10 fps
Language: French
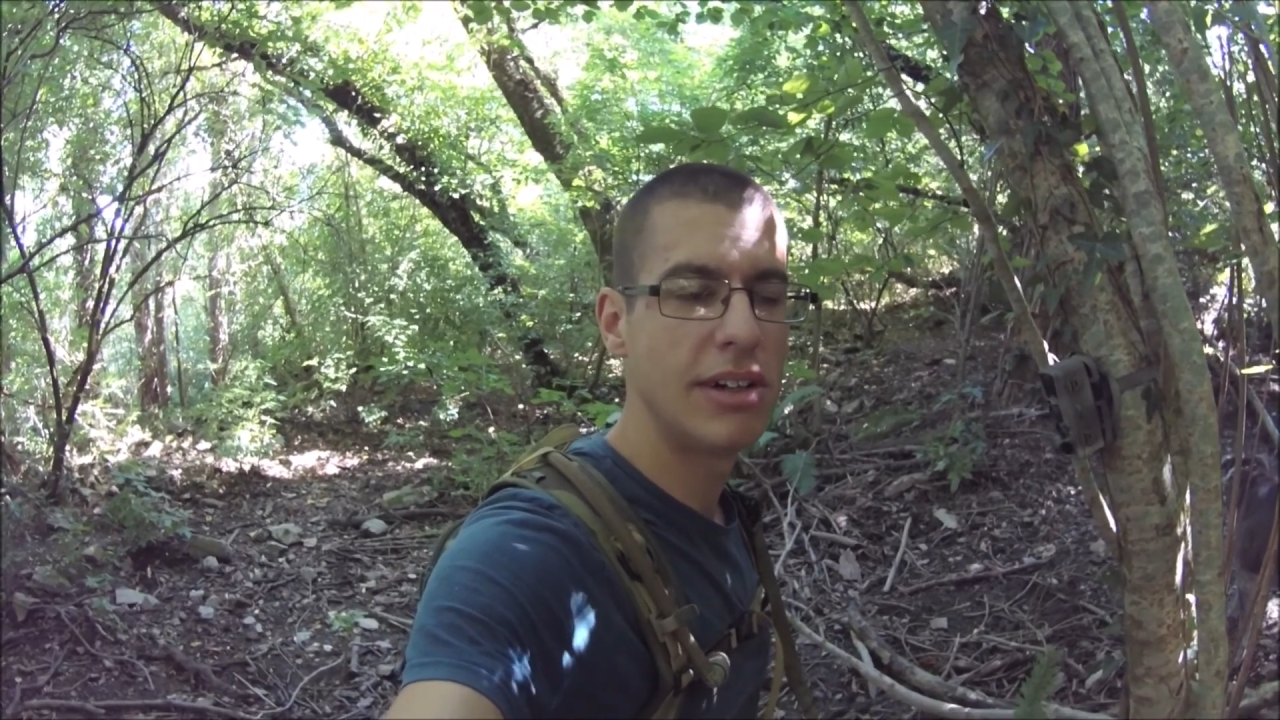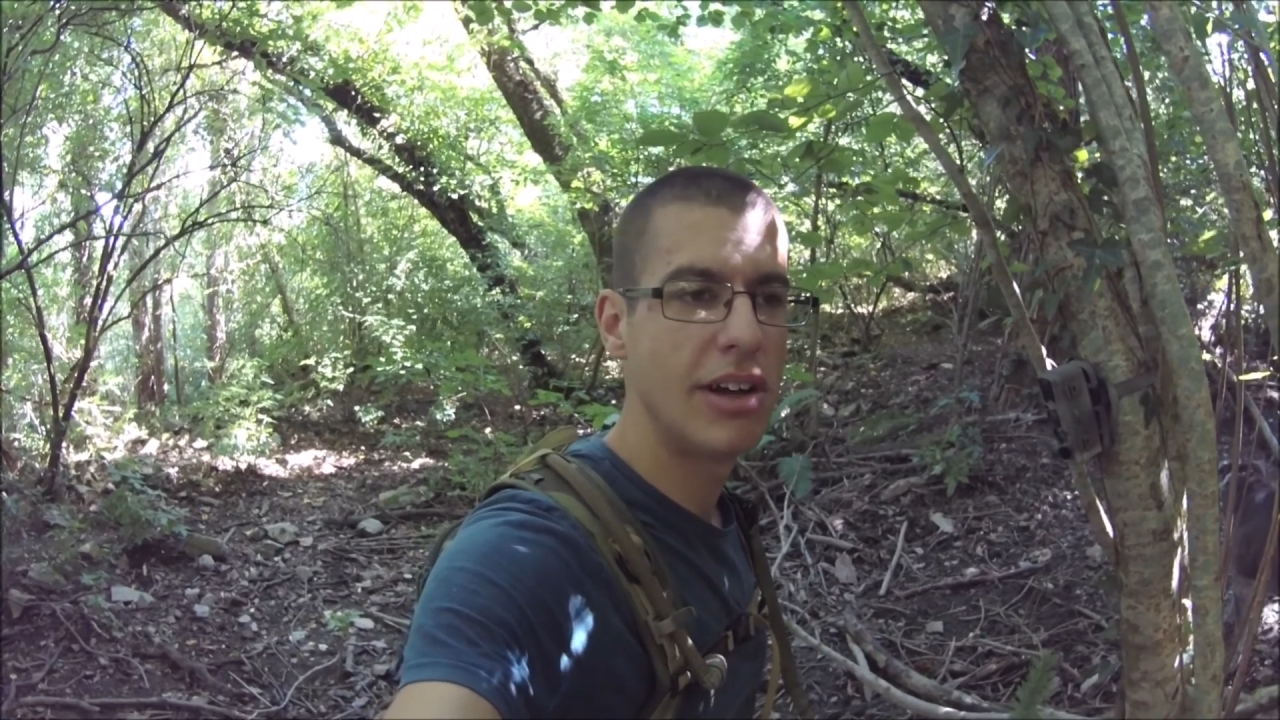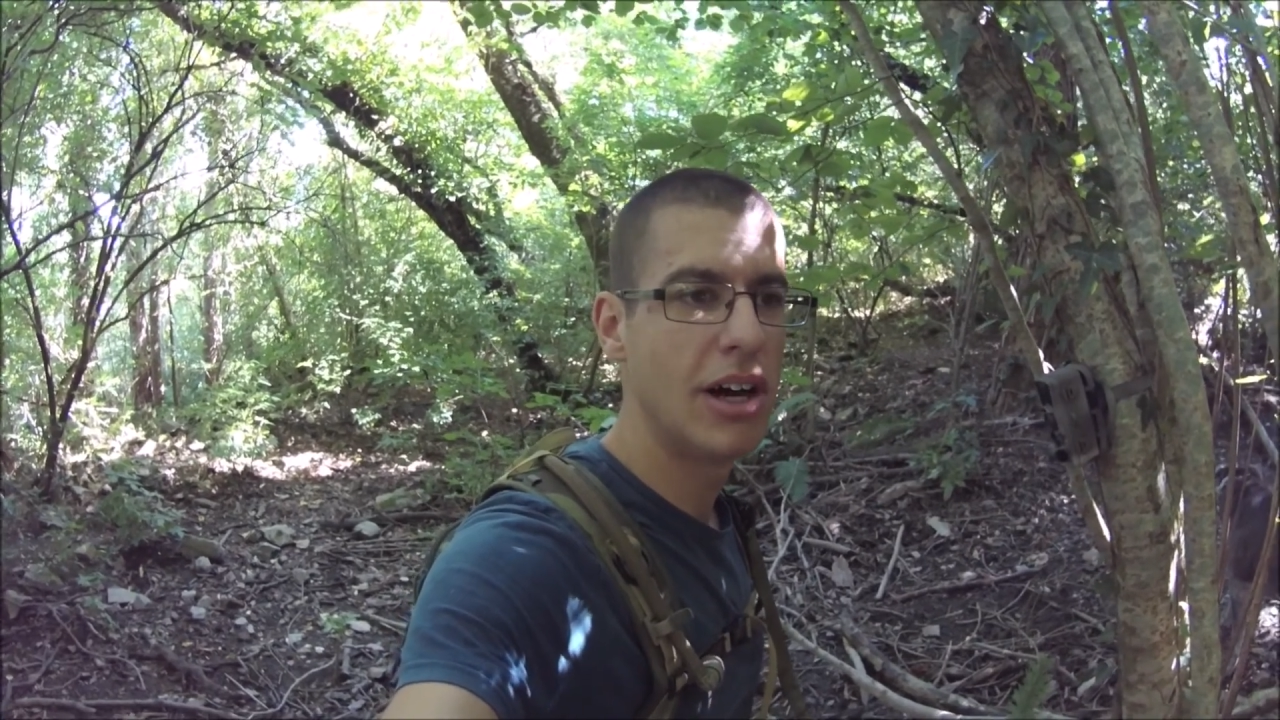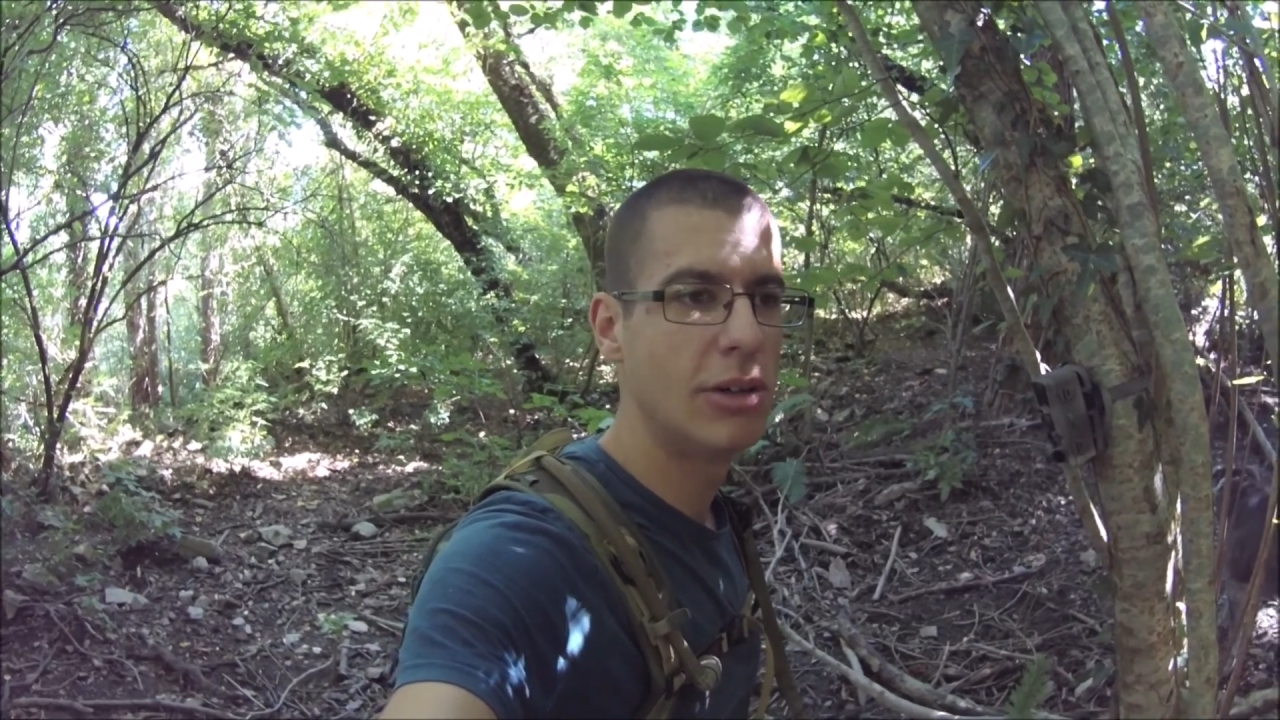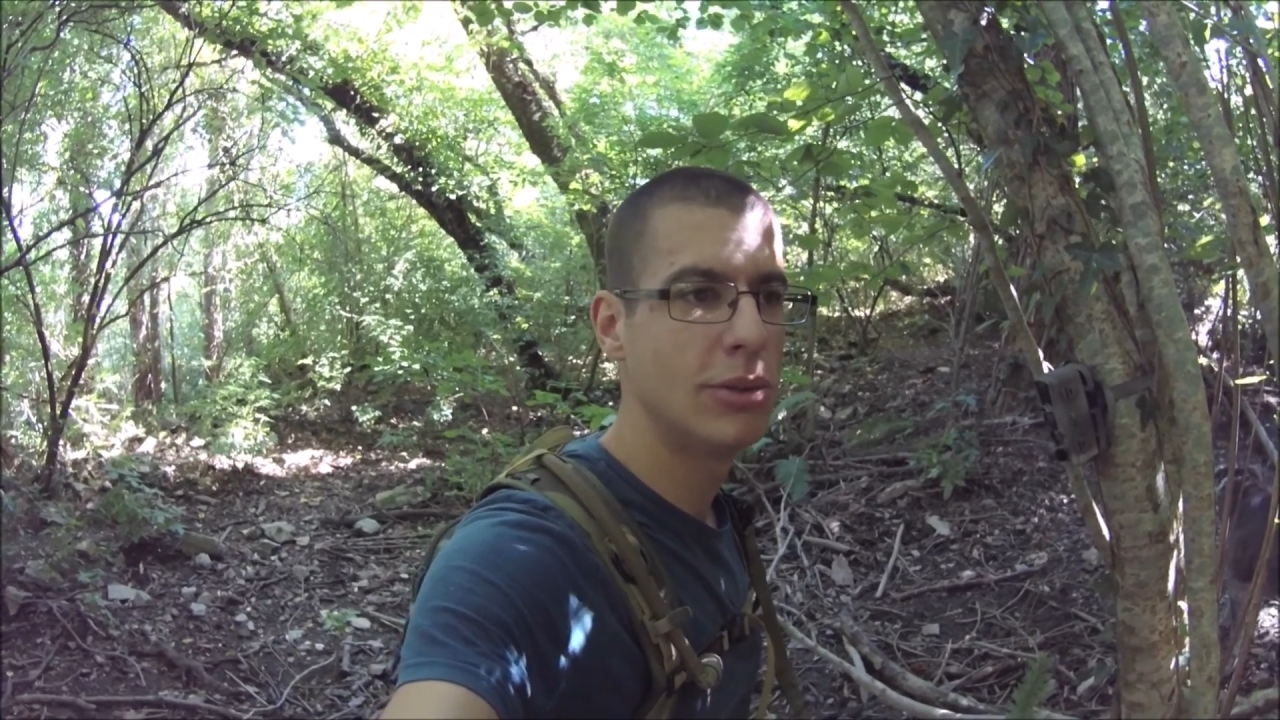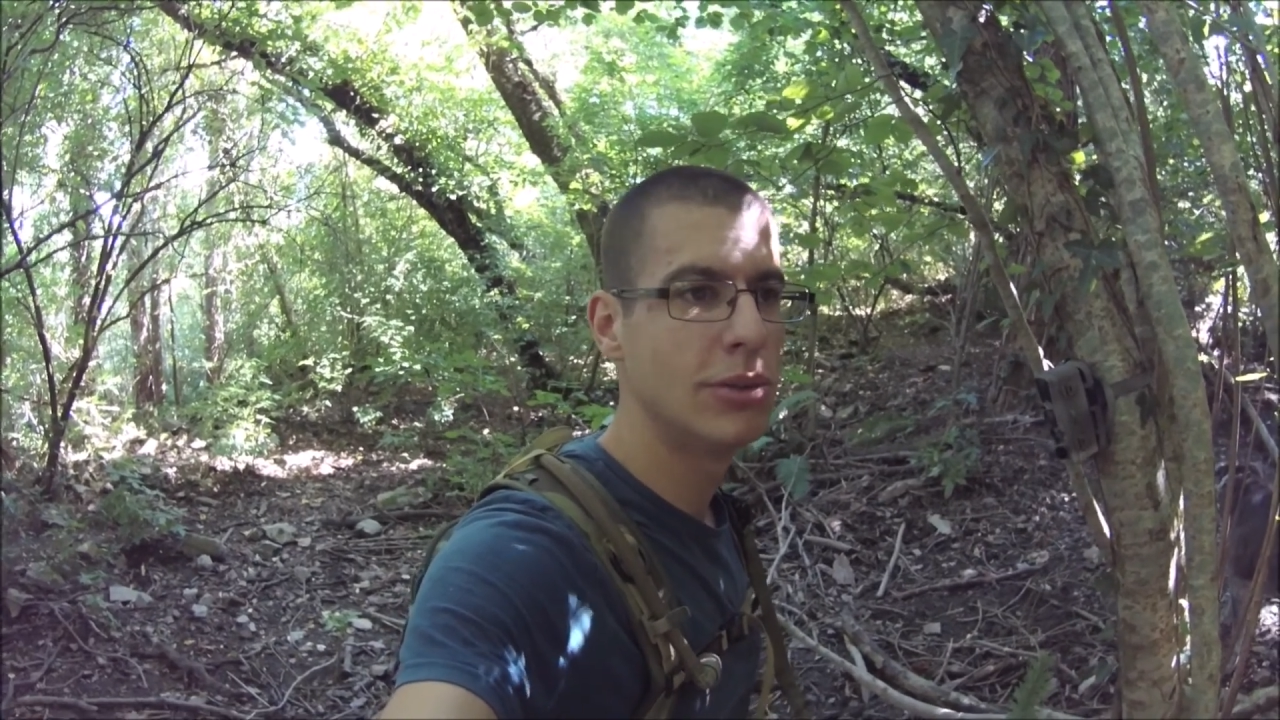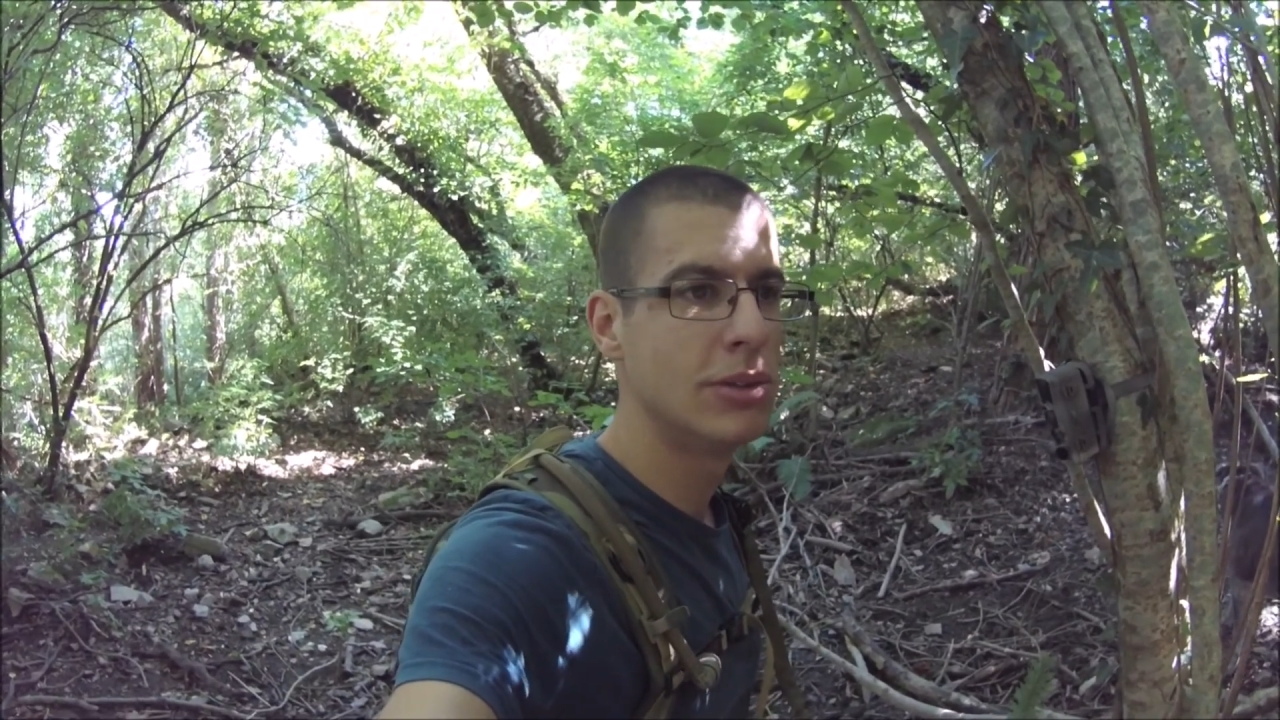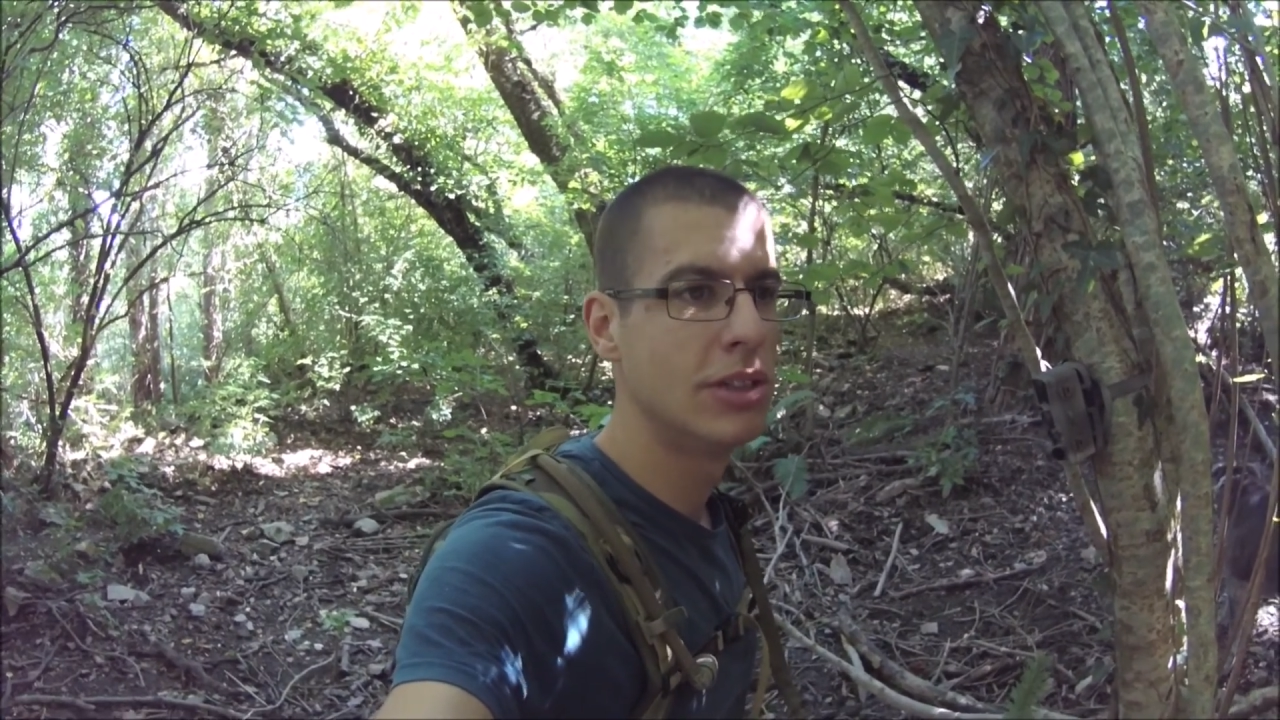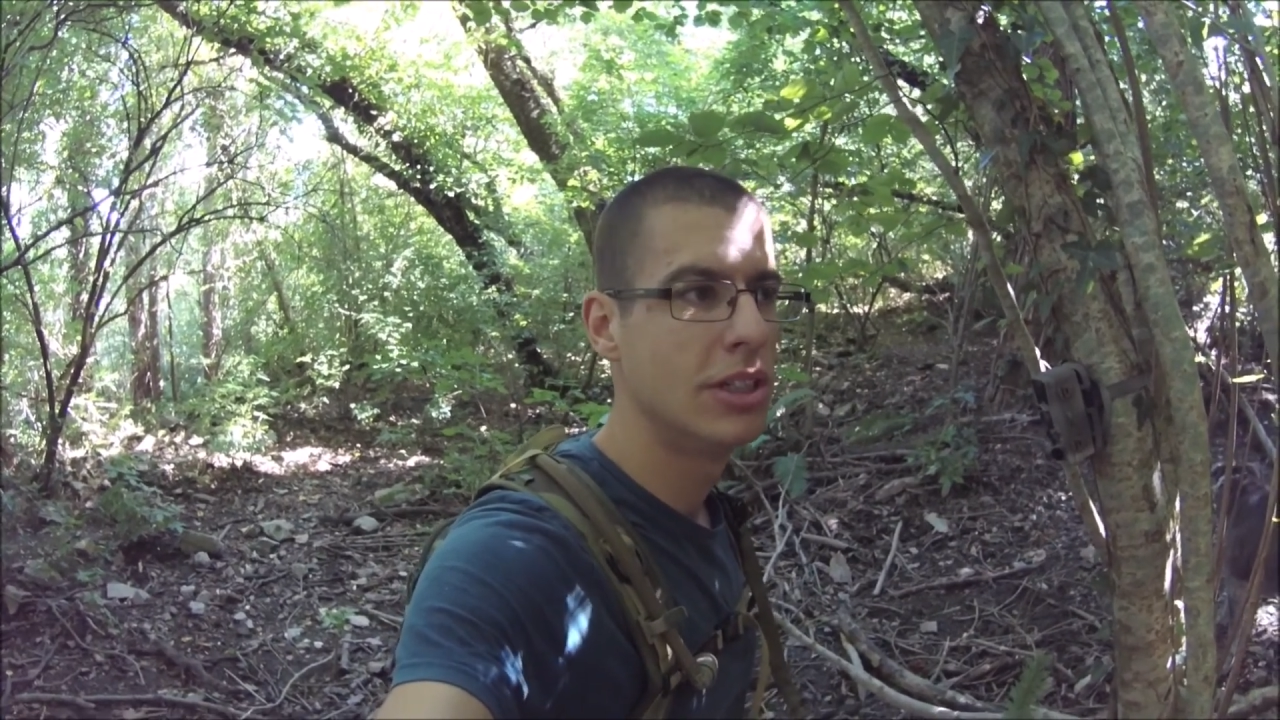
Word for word: là où,